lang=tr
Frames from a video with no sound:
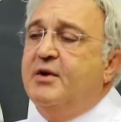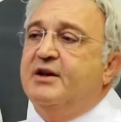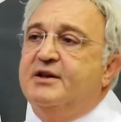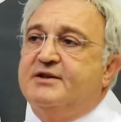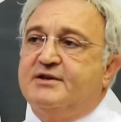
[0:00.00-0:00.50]

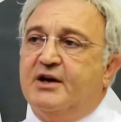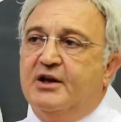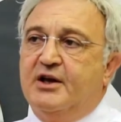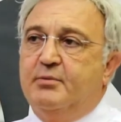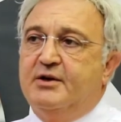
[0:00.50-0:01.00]
maddesi
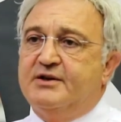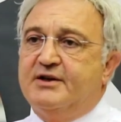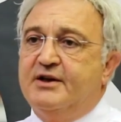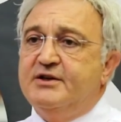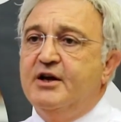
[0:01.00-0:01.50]

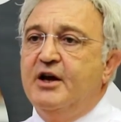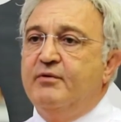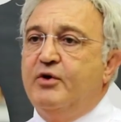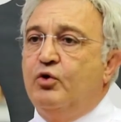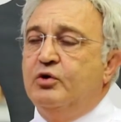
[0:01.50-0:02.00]
sağlayabilirseniz
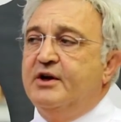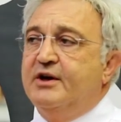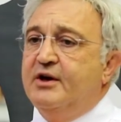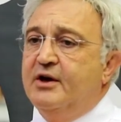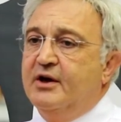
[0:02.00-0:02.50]
ve
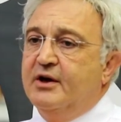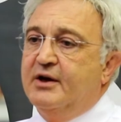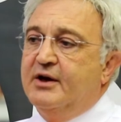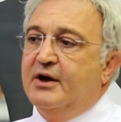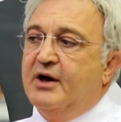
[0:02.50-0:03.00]
onları
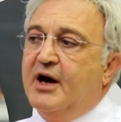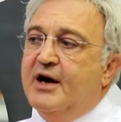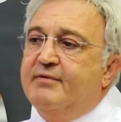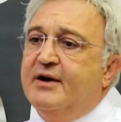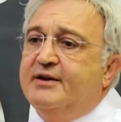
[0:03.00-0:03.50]
e, hayvan